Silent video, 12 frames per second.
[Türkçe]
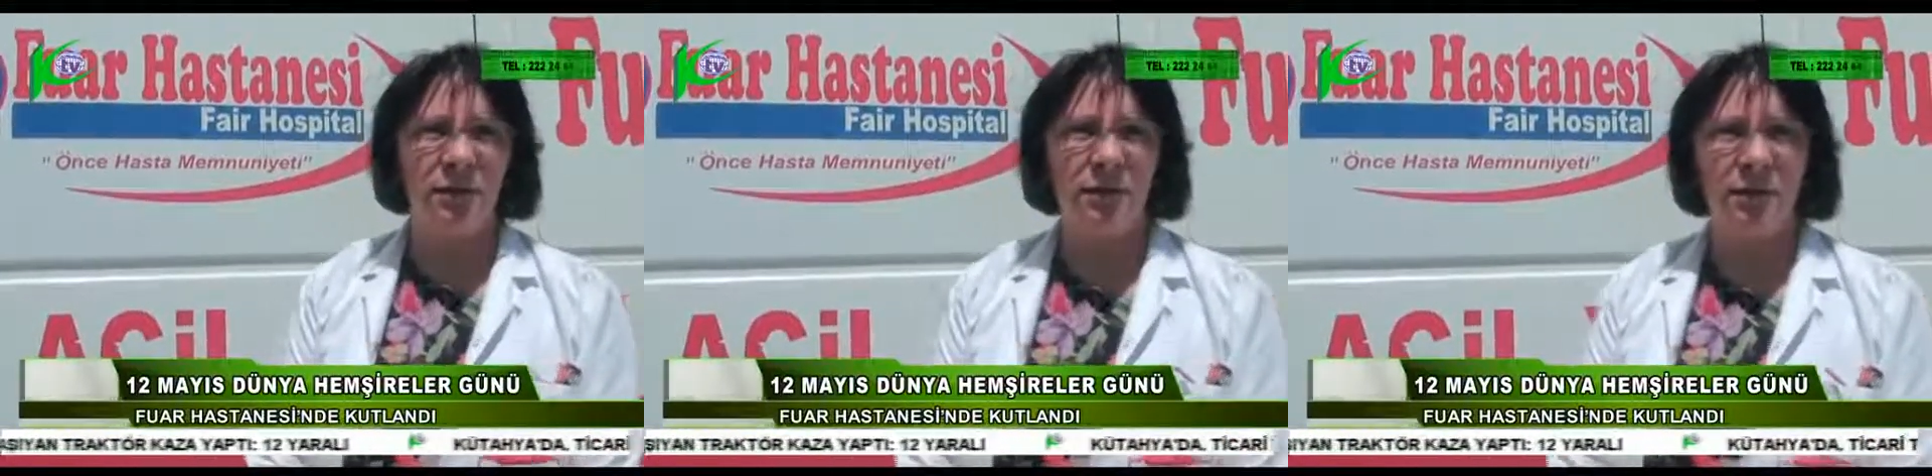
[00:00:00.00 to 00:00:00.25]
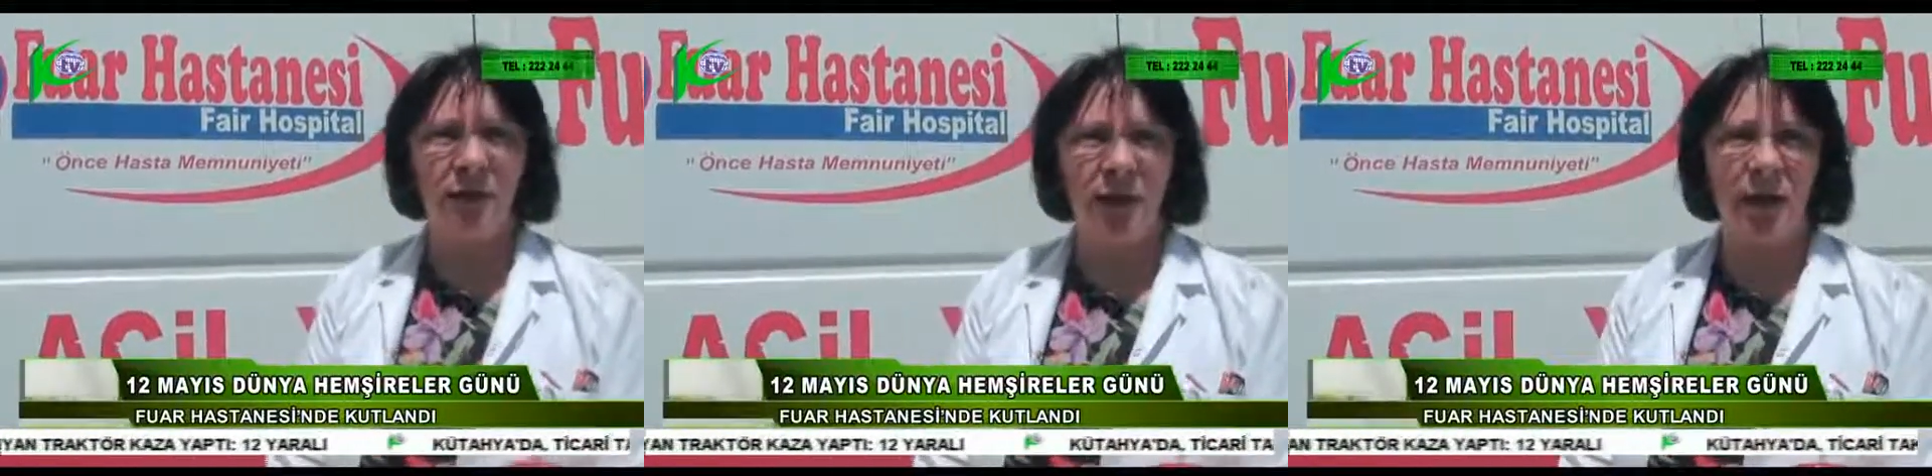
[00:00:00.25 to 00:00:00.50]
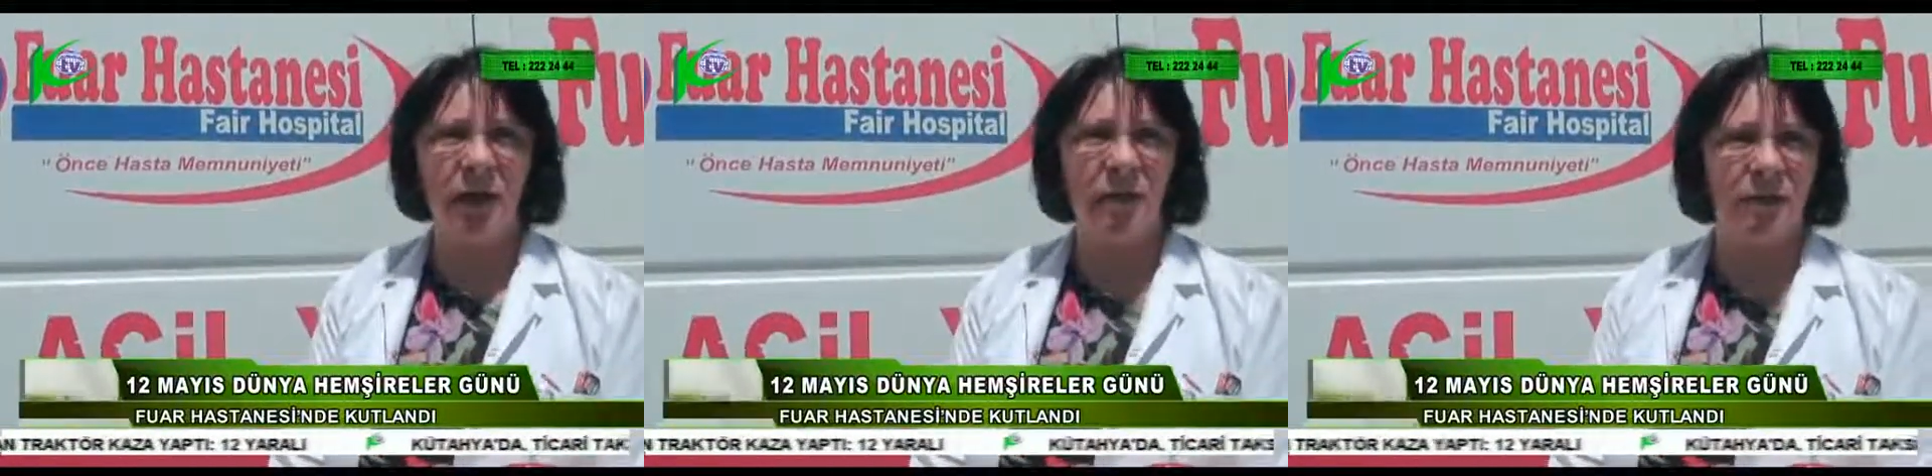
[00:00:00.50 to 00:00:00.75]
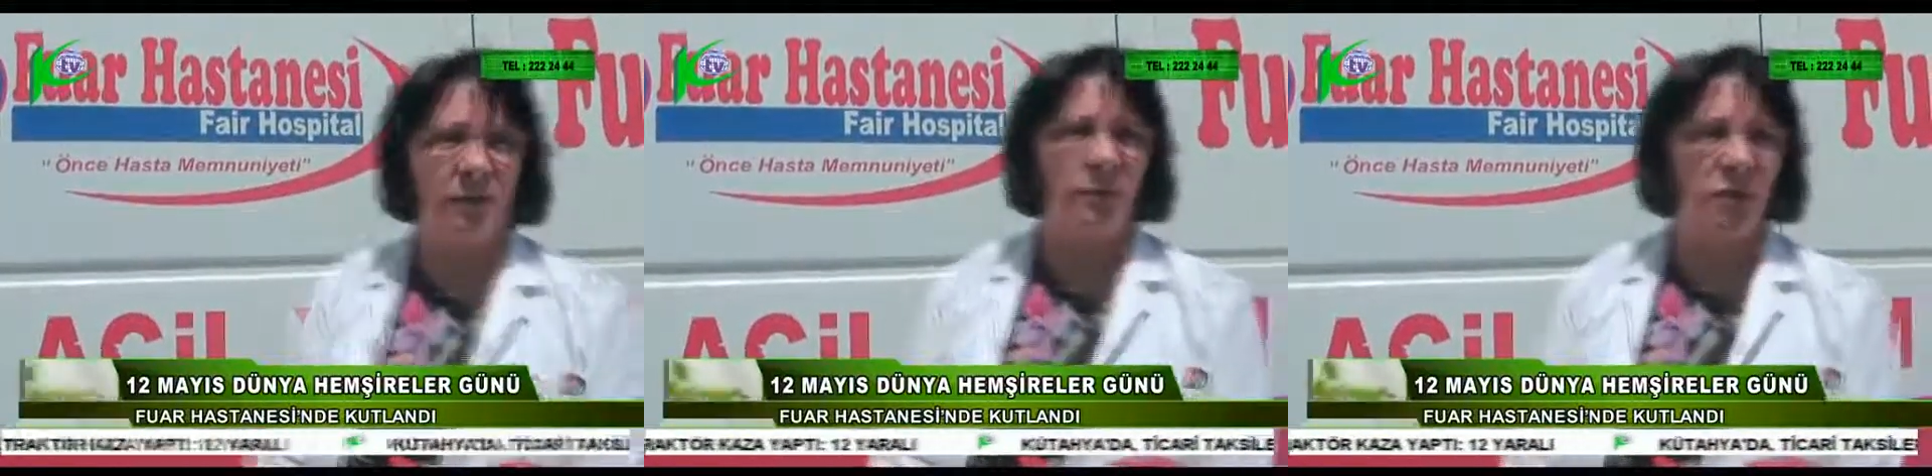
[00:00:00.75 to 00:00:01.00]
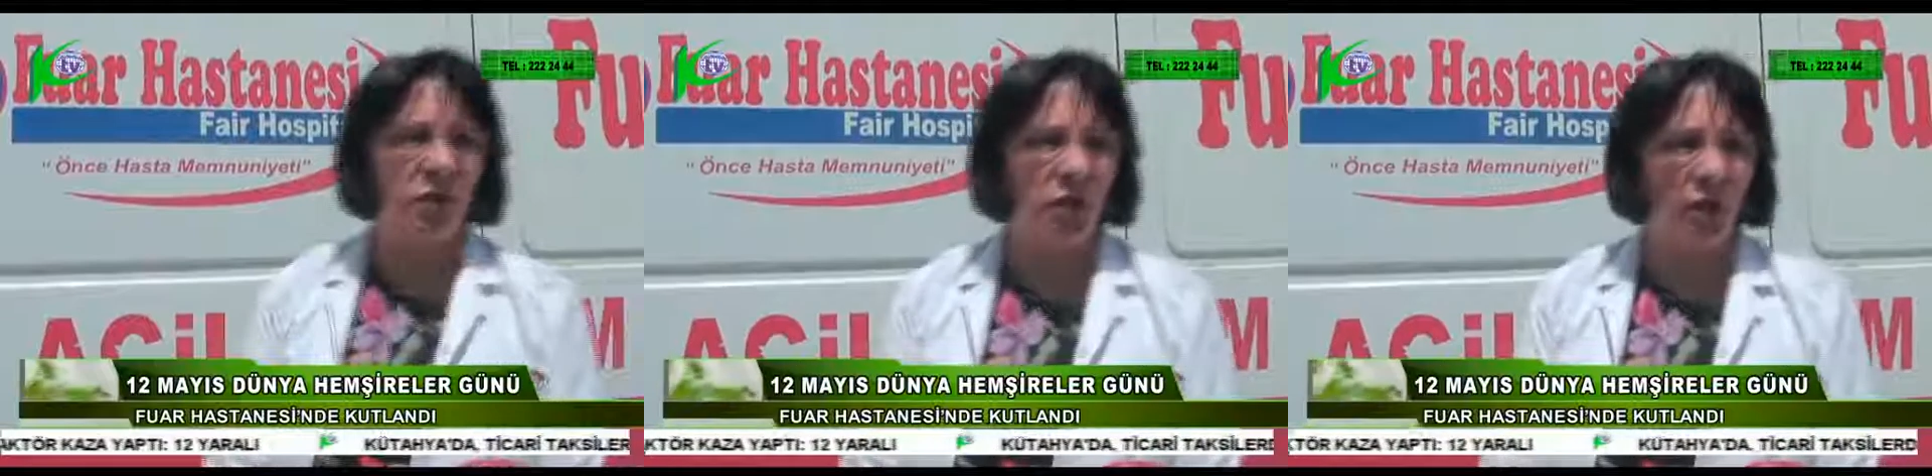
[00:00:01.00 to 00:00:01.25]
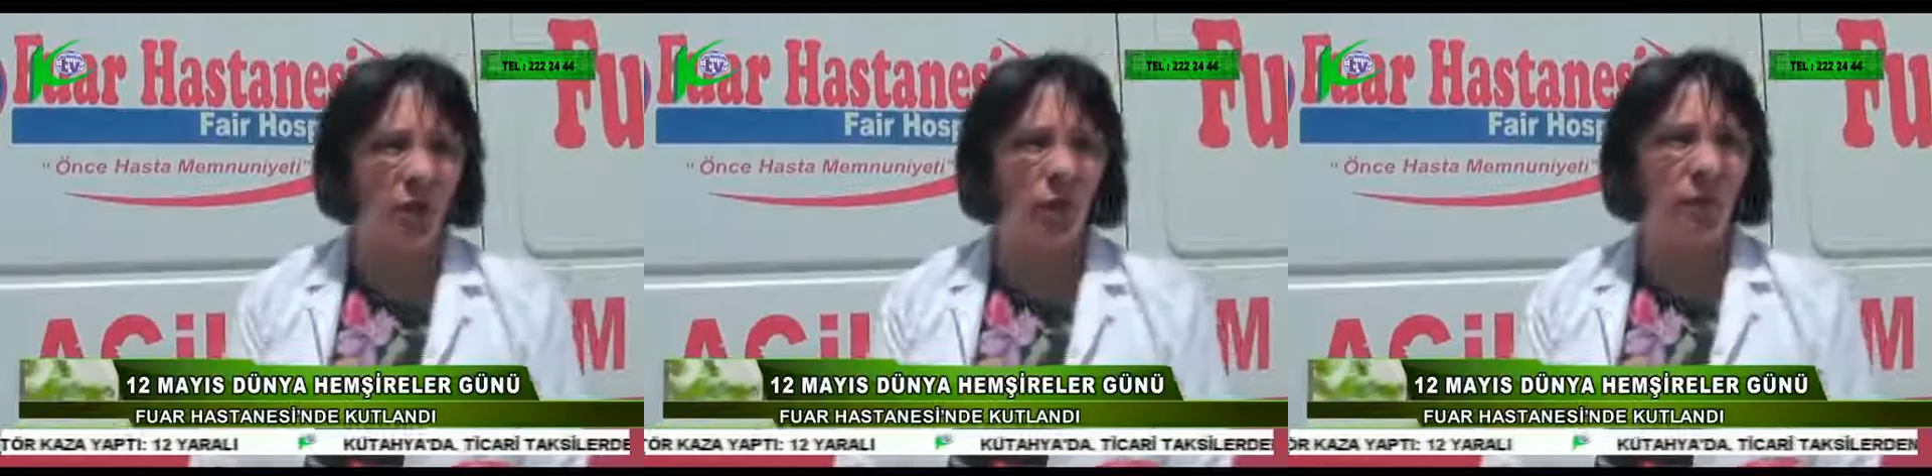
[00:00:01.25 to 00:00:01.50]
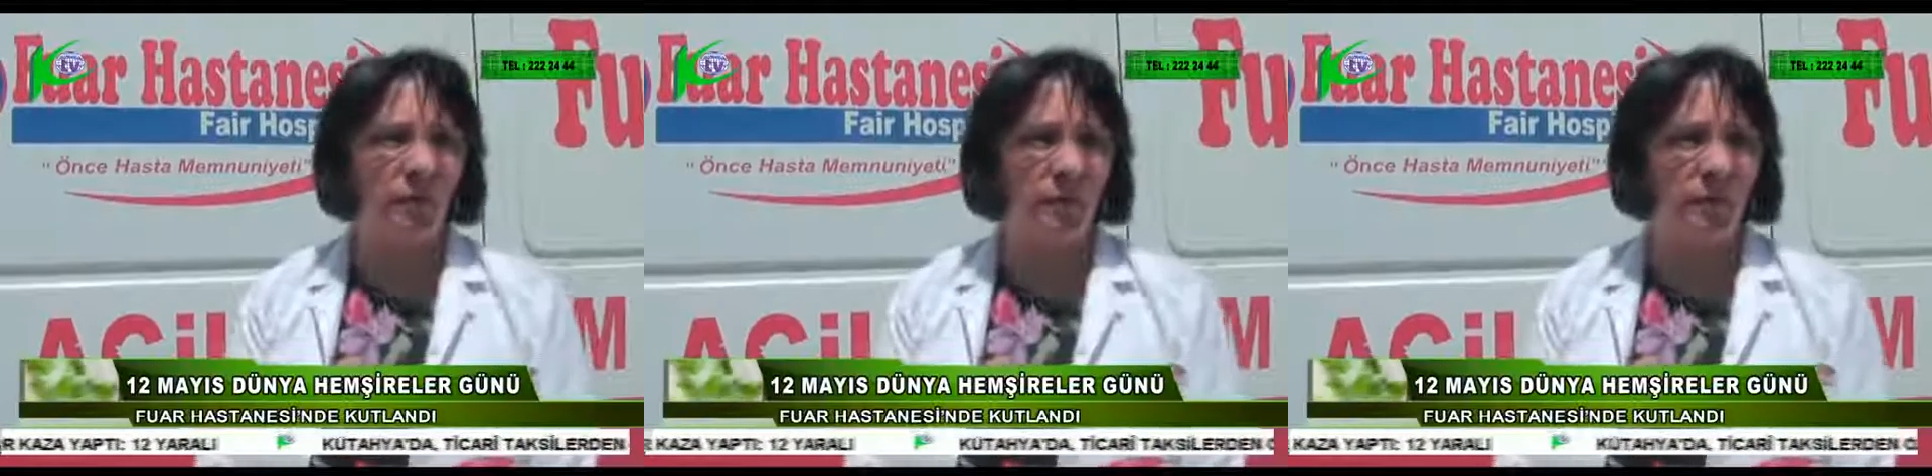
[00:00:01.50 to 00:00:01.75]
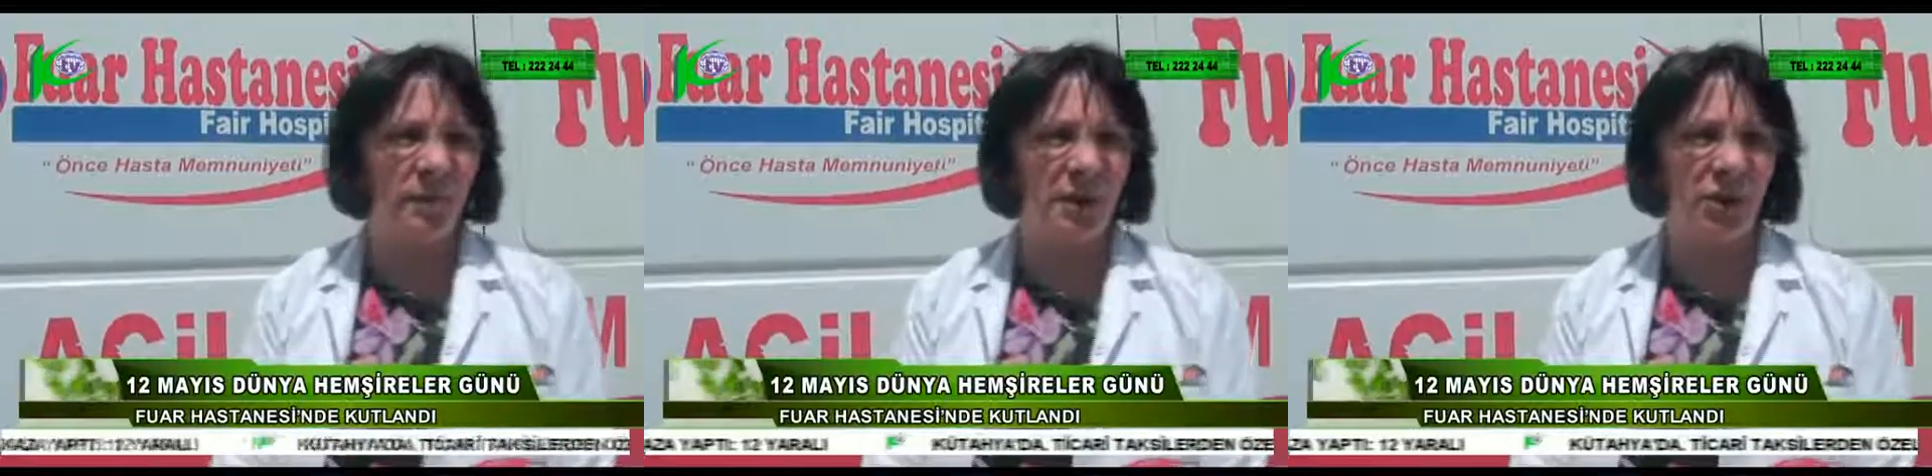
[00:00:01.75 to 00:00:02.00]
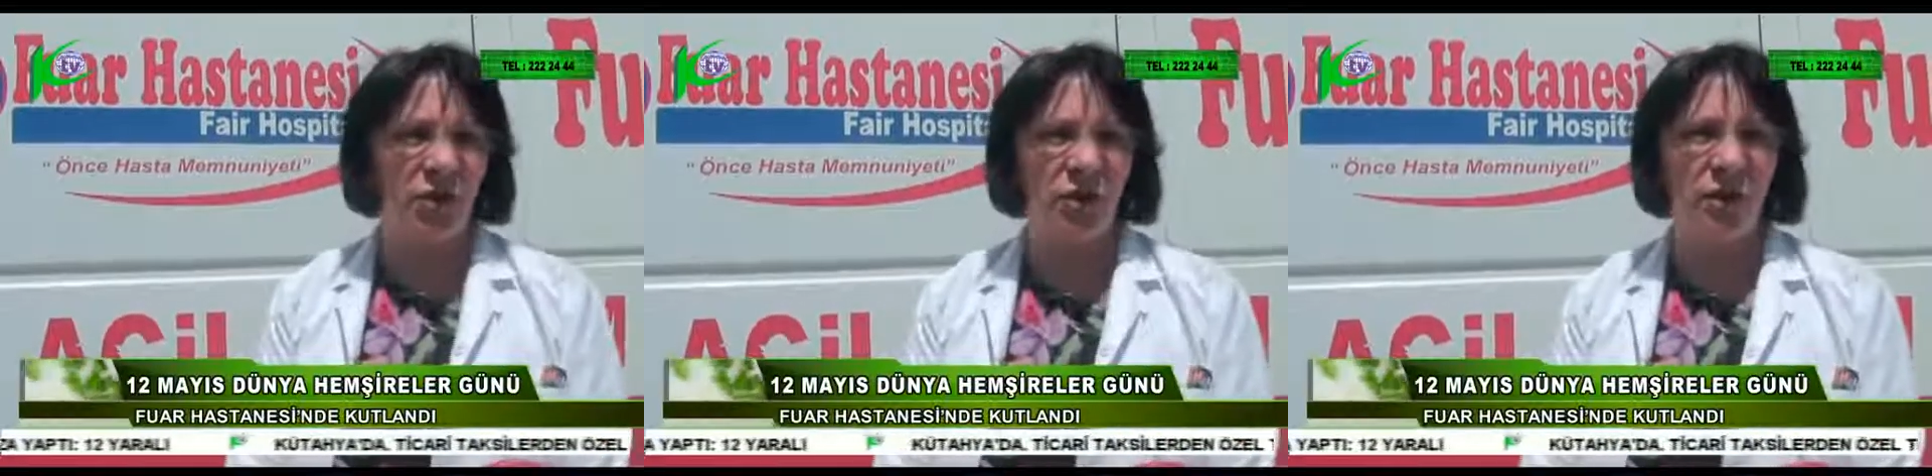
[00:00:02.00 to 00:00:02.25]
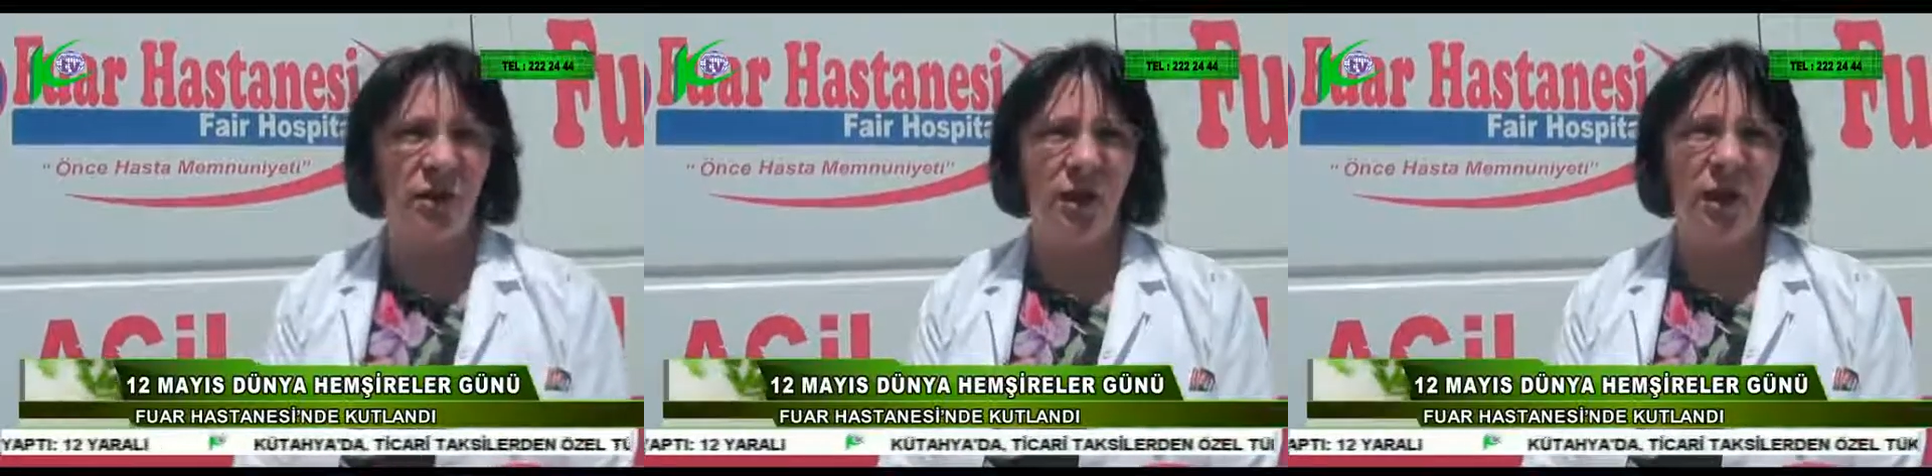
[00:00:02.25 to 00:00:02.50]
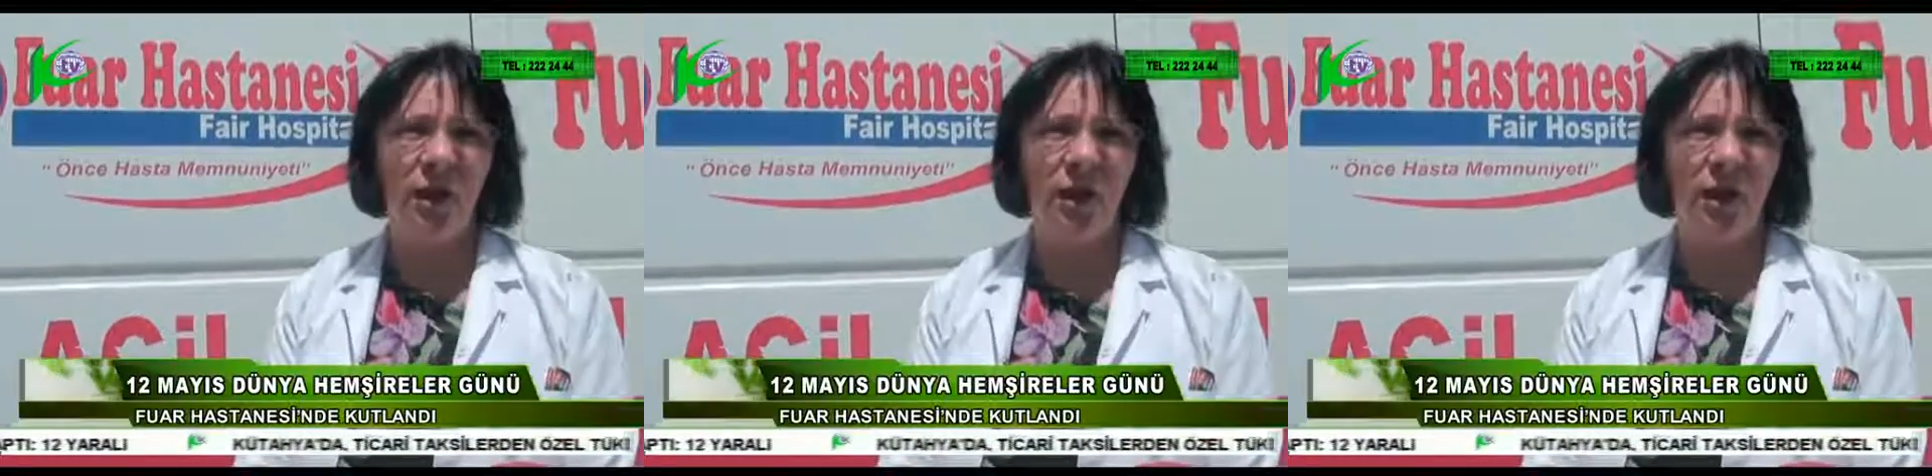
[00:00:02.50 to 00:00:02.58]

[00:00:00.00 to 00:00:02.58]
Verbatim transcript: da e, başarılı olabilmesi için